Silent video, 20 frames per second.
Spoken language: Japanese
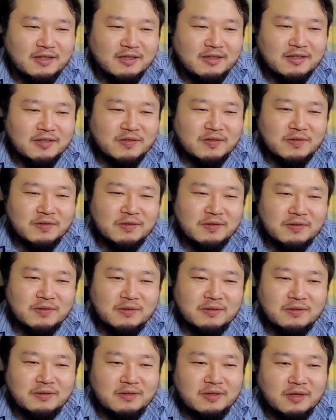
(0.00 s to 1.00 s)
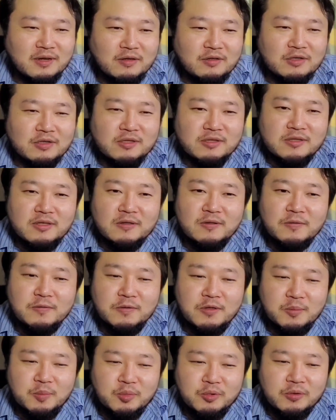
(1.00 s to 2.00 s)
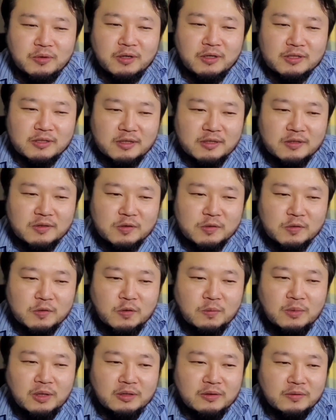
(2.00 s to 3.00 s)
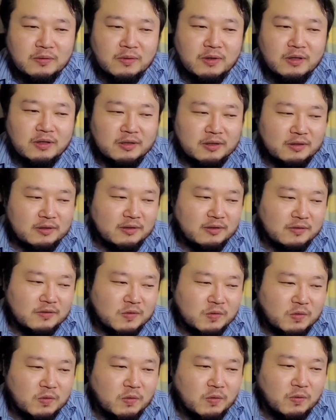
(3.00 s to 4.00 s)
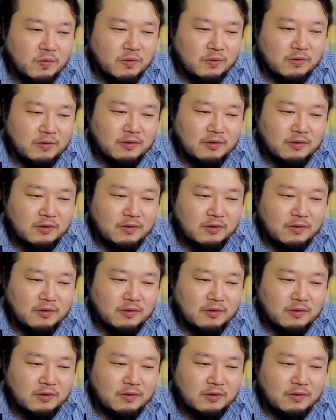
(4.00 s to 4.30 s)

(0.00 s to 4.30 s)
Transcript: てGalaxy Z Flip とかさ、15万とか、そういうの